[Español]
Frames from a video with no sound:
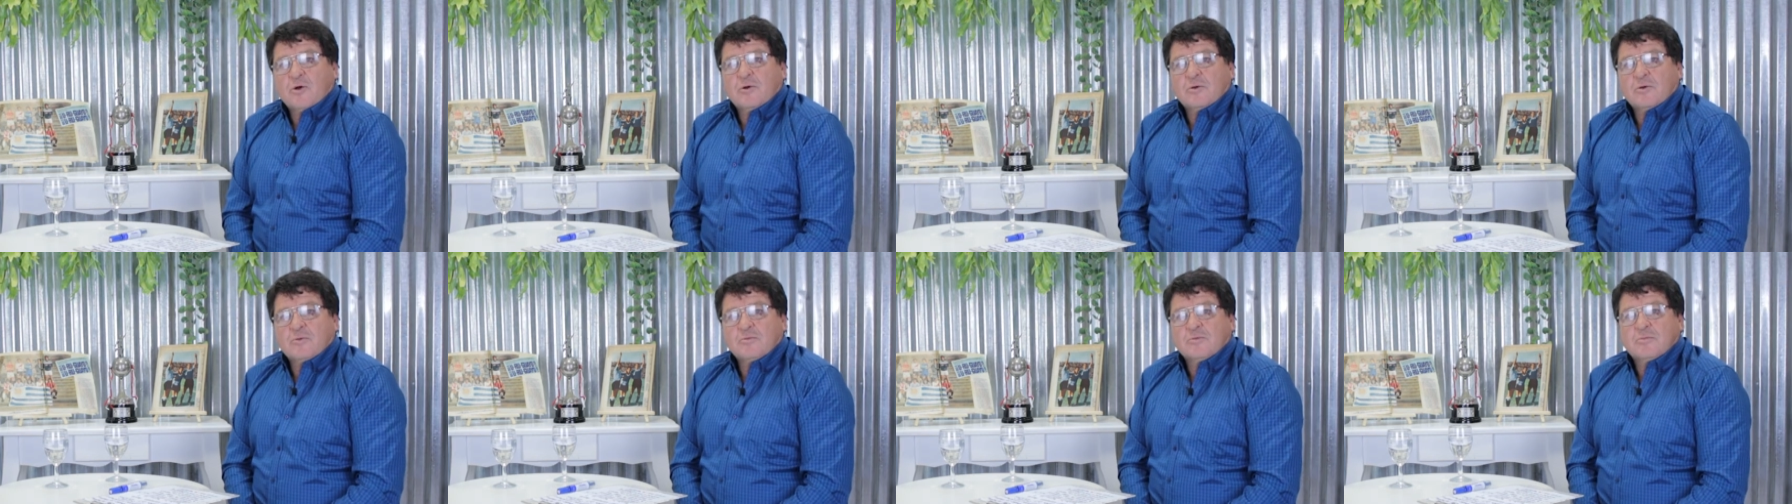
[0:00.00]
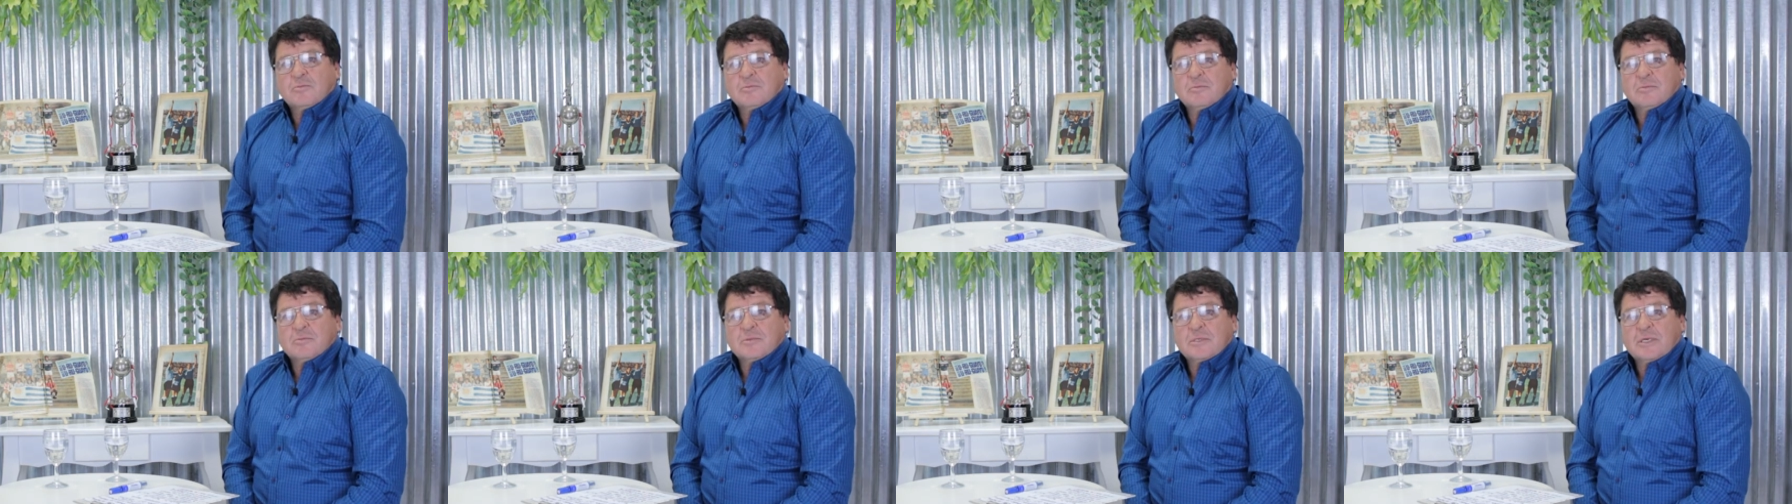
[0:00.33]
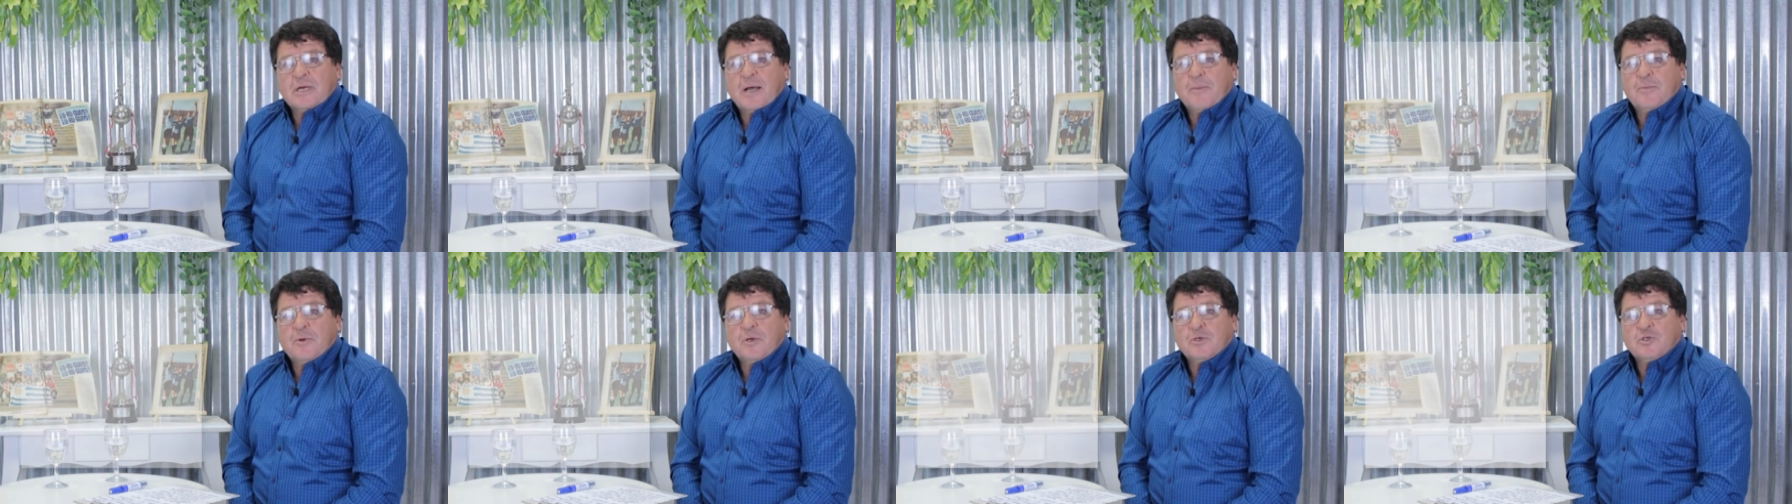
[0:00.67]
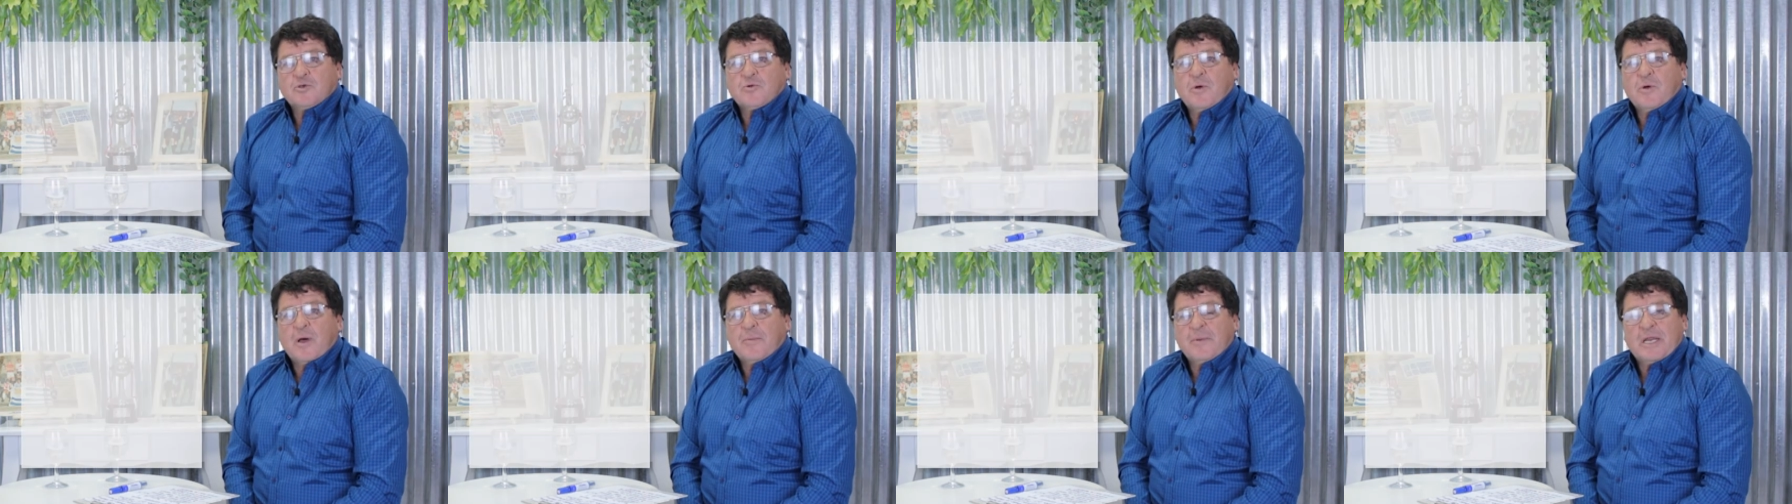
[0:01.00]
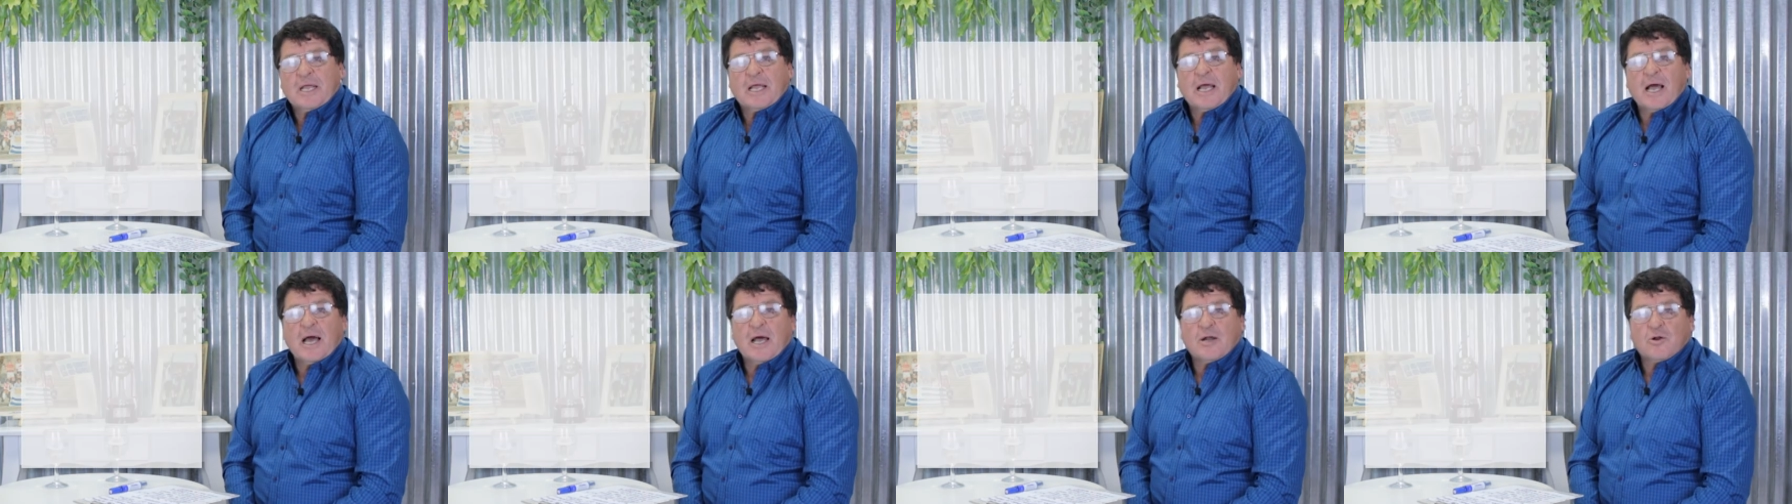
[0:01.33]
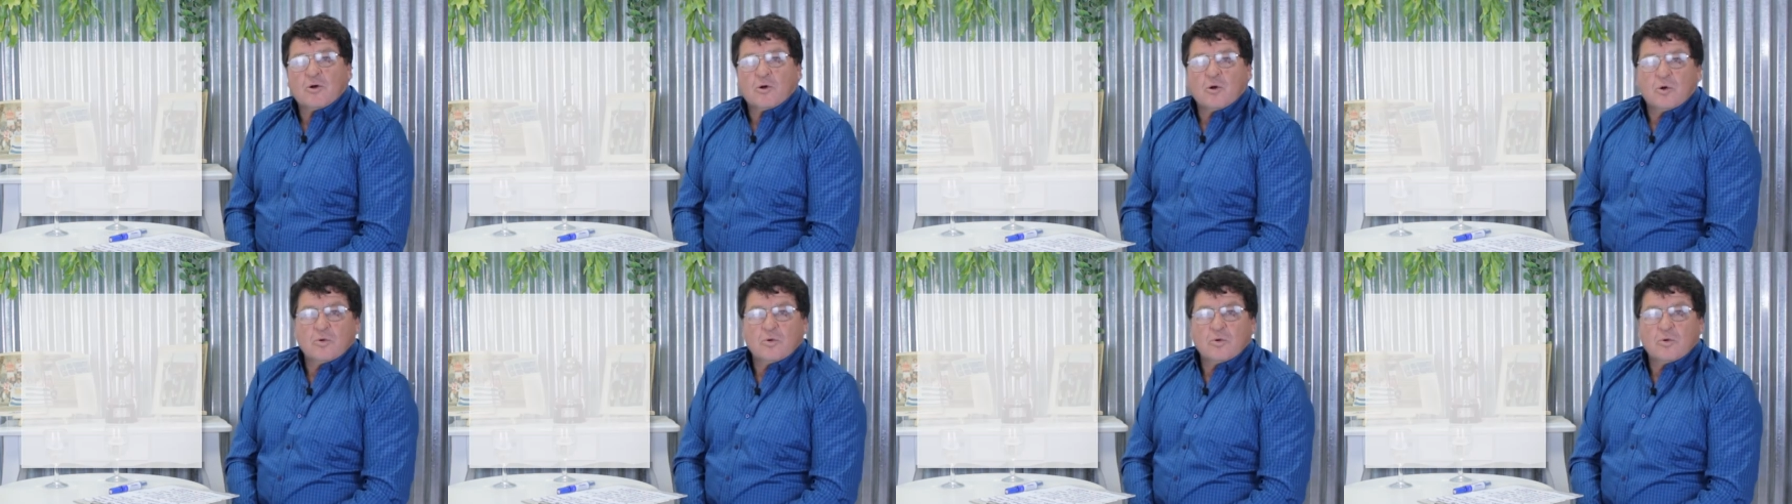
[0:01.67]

con un campeón sudamericano,